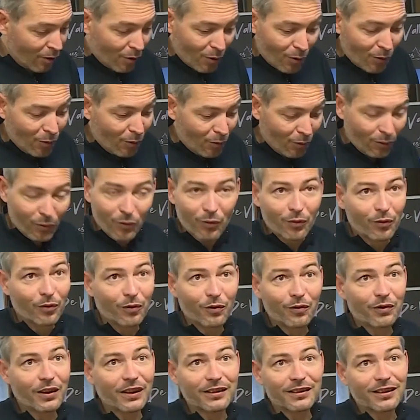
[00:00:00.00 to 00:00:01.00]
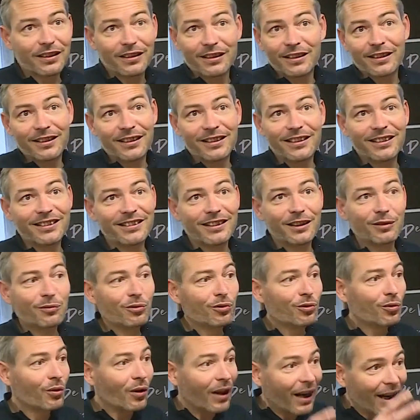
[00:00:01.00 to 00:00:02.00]
enfin, c'est
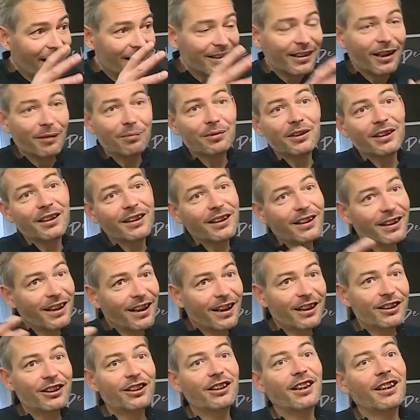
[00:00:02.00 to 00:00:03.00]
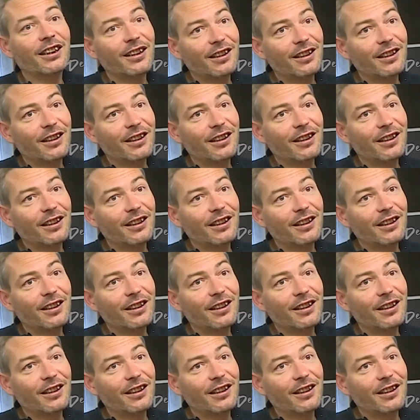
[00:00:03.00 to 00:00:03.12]
toujours adapté à chaque